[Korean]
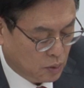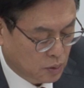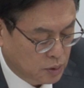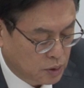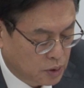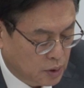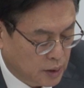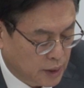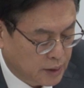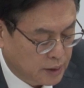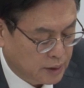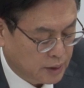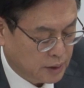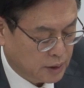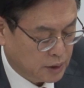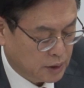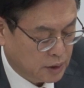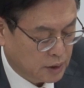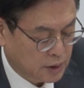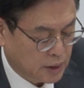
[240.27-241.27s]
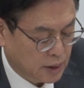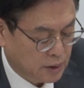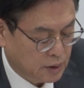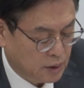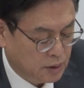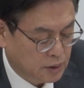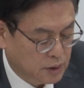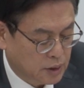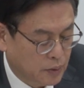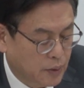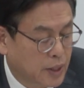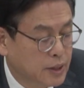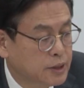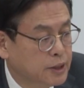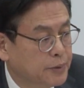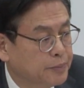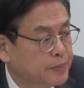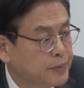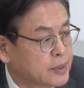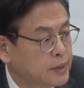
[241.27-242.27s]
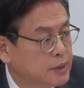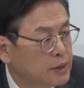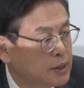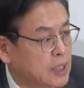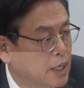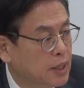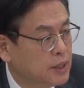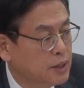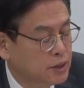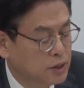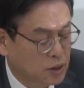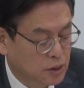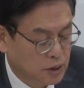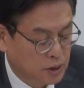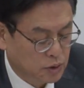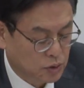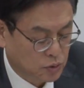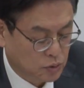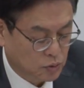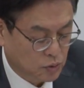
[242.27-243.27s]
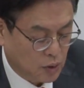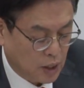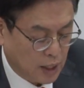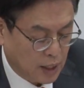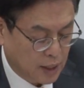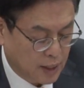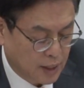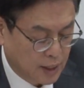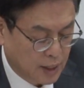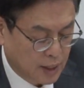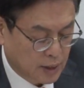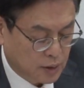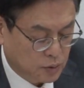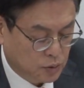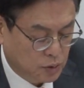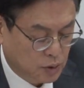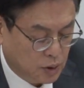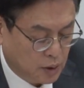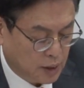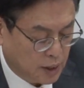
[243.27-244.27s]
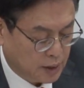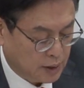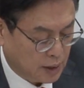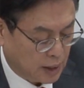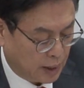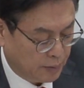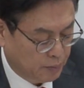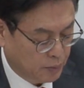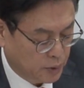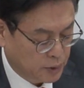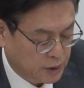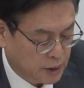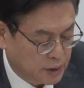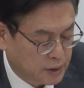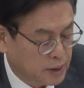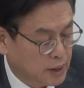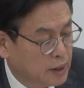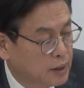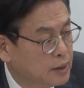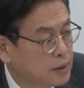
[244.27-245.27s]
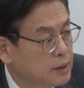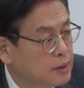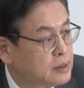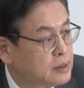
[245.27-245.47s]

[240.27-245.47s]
공정한 시장 경제 확립, 창의적인 국가, 굳건한 안보 체제,